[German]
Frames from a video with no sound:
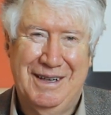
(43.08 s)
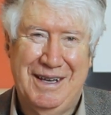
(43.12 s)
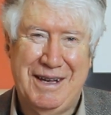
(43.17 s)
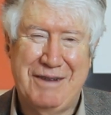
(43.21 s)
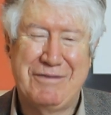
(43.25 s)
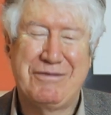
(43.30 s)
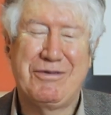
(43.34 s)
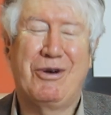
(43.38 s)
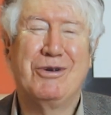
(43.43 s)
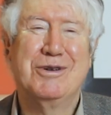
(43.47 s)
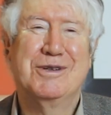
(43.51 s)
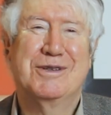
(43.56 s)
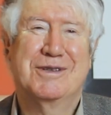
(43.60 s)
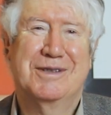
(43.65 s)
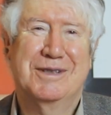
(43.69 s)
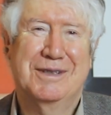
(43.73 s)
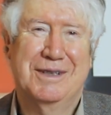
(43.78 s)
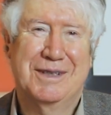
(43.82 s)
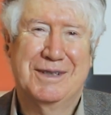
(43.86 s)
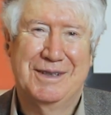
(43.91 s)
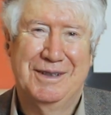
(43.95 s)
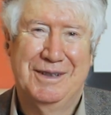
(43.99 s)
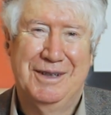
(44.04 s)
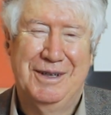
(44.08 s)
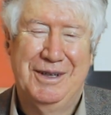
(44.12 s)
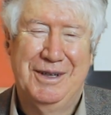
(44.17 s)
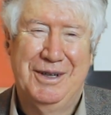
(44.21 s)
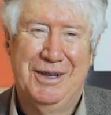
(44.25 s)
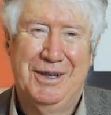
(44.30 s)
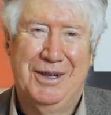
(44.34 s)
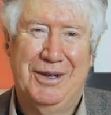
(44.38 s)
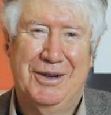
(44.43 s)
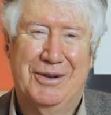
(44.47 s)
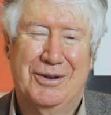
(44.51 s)
Er freut sich
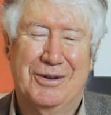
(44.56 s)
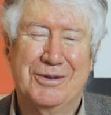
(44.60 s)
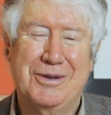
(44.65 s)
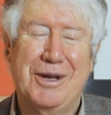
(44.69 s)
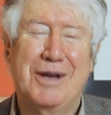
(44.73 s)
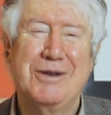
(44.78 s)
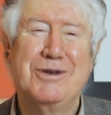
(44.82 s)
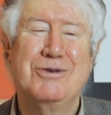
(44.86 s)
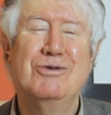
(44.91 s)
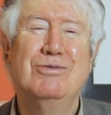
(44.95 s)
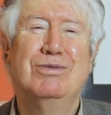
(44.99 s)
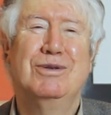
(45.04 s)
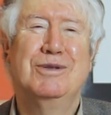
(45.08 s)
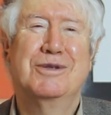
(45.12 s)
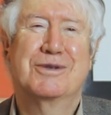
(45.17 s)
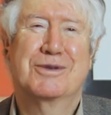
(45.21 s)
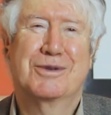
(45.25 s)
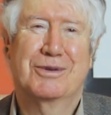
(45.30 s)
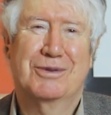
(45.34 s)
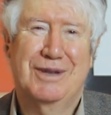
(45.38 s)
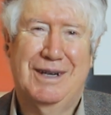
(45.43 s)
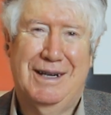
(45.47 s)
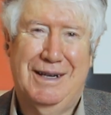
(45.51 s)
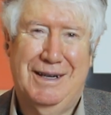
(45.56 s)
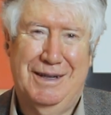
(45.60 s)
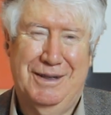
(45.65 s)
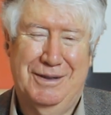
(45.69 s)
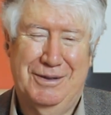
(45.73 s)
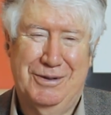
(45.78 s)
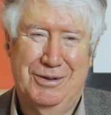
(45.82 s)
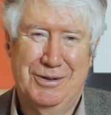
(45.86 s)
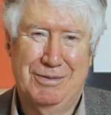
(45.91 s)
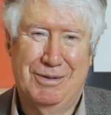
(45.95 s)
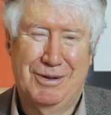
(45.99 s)
und er jubelt sogar
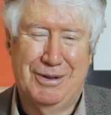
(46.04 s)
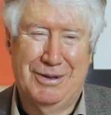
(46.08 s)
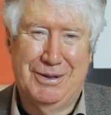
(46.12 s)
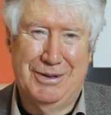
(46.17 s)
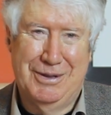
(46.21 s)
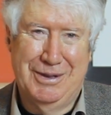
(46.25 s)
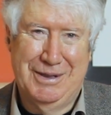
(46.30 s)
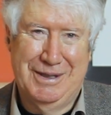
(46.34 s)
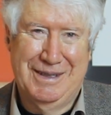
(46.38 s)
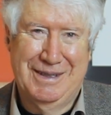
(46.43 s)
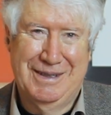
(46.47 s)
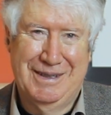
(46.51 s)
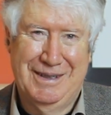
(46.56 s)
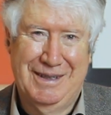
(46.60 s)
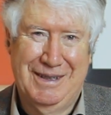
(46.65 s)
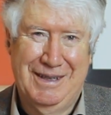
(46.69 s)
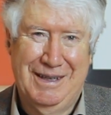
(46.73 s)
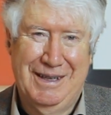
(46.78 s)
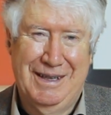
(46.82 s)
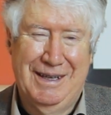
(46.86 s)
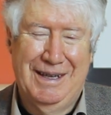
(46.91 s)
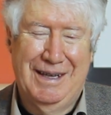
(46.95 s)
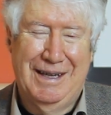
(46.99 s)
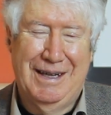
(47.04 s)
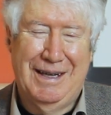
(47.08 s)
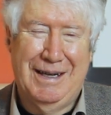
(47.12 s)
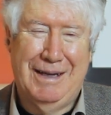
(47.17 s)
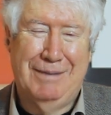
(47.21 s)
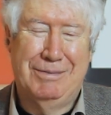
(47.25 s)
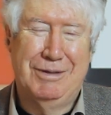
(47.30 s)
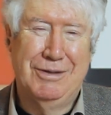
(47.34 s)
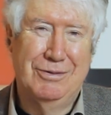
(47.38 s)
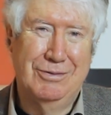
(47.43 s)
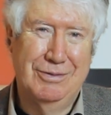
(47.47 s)
über euch.
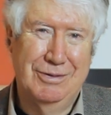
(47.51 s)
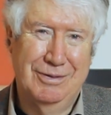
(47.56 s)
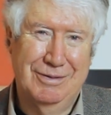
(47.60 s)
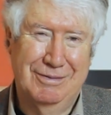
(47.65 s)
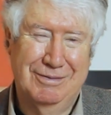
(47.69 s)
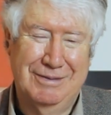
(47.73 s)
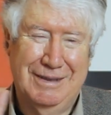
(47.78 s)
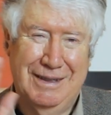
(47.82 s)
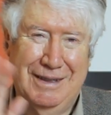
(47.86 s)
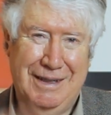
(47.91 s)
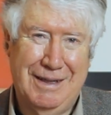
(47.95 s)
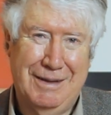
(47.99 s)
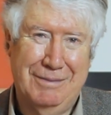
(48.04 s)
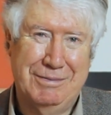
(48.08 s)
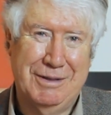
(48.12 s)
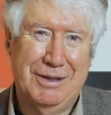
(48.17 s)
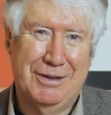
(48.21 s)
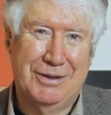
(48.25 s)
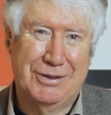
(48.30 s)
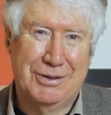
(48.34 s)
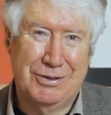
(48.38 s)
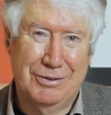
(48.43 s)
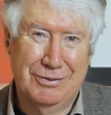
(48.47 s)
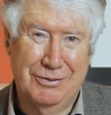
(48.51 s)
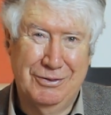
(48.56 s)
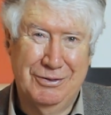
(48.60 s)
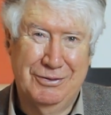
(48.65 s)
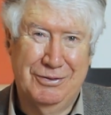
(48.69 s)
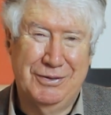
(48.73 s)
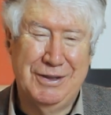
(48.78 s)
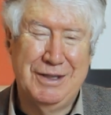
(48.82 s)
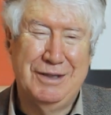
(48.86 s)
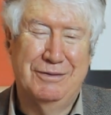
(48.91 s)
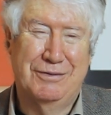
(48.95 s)
Aber nun habe ich schon
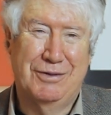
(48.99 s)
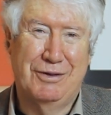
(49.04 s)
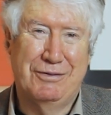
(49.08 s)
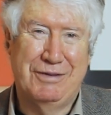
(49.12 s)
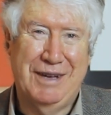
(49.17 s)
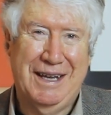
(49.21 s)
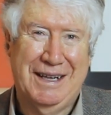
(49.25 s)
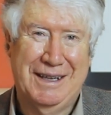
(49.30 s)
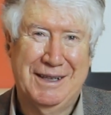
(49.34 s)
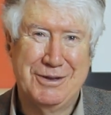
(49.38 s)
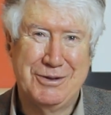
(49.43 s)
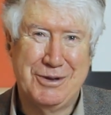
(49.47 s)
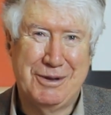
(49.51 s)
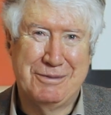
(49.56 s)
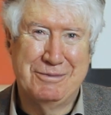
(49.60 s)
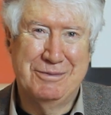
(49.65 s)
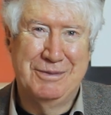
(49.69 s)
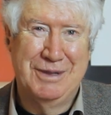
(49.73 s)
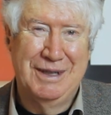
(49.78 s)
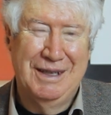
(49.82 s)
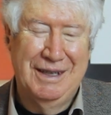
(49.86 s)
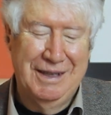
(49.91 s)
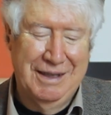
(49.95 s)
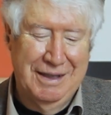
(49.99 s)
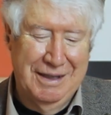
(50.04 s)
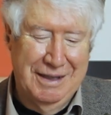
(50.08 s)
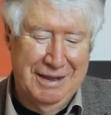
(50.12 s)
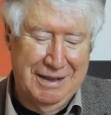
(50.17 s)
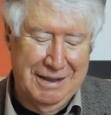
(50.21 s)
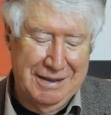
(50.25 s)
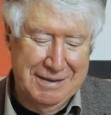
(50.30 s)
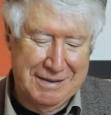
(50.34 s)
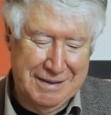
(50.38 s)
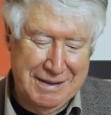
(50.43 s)
viel vorweggenommen.
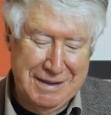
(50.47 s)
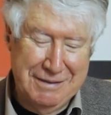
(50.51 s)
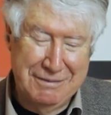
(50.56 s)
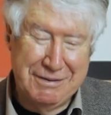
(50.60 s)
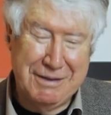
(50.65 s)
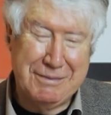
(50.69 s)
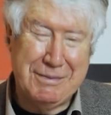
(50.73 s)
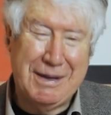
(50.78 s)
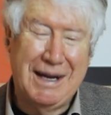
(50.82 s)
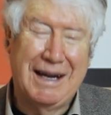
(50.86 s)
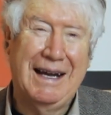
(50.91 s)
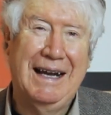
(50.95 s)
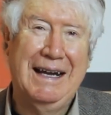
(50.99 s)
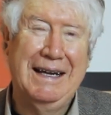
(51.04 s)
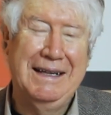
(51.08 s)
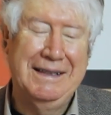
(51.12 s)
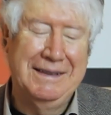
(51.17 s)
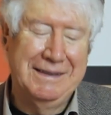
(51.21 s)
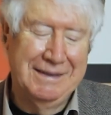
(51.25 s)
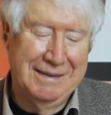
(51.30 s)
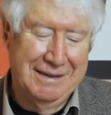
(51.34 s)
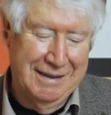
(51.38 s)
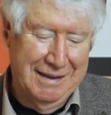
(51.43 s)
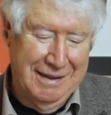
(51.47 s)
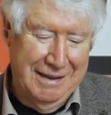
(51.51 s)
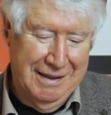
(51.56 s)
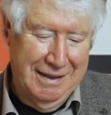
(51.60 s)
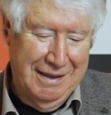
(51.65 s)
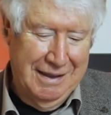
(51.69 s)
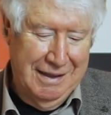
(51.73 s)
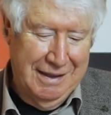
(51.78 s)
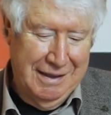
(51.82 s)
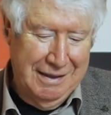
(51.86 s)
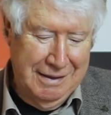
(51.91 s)
Jetzt gehen wir mal rein
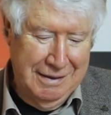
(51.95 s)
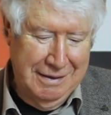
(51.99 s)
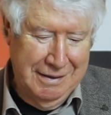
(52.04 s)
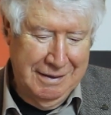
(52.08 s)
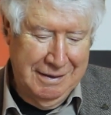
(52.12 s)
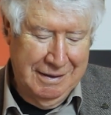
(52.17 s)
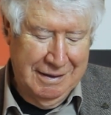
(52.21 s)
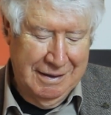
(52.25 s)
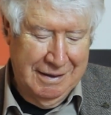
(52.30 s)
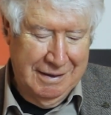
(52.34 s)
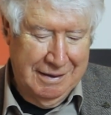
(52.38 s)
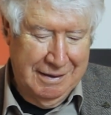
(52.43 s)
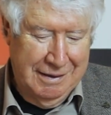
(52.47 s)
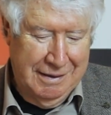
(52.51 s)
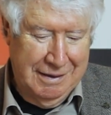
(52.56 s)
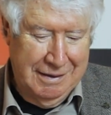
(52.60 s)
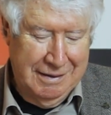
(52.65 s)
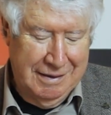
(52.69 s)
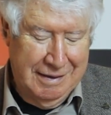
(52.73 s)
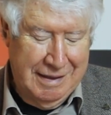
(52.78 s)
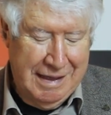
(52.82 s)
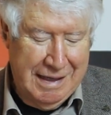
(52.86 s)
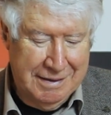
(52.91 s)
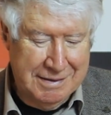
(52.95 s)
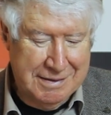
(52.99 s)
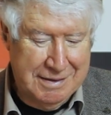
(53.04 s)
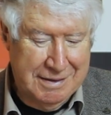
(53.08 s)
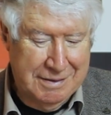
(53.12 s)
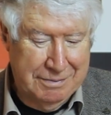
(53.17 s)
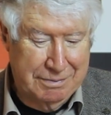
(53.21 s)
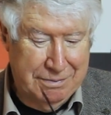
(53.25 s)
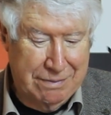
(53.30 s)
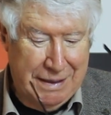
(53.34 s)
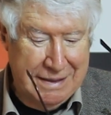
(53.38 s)
in den
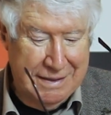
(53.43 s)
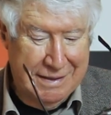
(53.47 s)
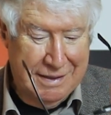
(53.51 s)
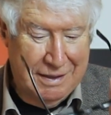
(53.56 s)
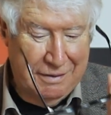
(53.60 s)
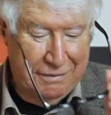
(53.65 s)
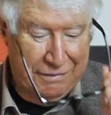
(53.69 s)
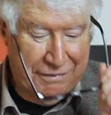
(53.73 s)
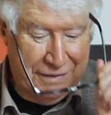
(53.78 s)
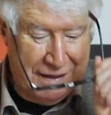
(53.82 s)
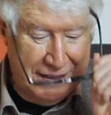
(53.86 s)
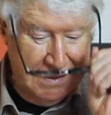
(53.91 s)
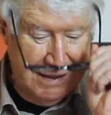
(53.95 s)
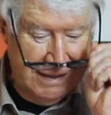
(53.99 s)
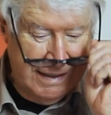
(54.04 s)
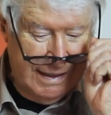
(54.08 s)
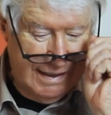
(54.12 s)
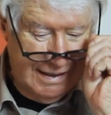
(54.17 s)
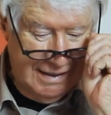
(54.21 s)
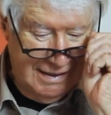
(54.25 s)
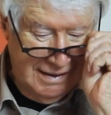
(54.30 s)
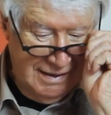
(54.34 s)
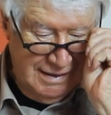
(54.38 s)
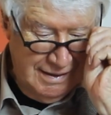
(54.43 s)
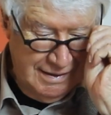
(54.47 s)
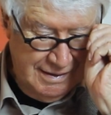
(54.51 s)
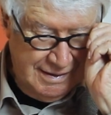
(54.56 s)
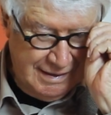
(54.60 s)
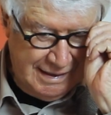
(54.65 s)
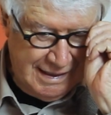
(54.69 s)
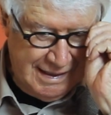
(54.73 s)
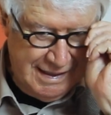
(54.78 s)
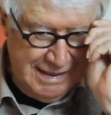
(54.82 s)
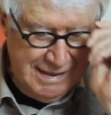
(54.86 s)
Text bei Zephania
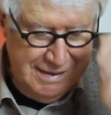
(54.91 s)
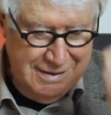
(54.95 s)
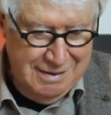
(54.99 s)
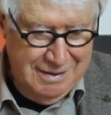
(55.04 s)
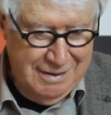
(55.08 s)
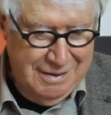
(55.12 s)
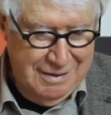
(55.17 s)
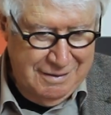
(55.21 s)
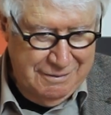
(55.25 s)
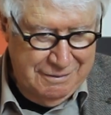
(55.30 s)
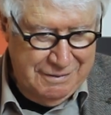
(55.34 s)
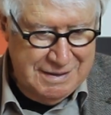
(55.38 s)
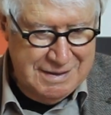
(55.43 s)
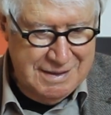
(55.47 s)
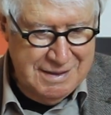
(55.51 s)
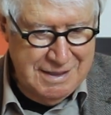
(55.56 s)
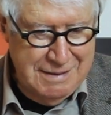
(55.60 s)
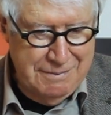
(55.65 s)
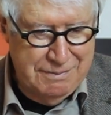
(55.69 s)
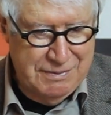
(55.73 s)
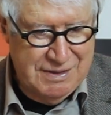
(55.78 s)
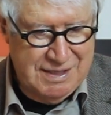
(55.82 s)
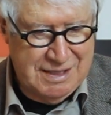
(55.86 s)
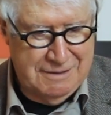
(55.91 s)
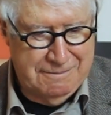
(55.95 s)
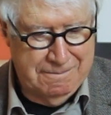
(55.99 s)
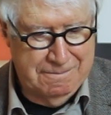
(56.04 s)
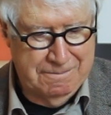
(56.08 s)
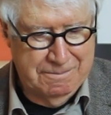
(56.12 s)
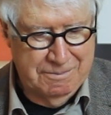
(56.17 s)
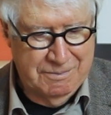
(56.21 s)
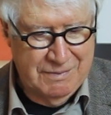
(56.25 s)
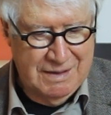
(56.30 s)
3, Vers 17.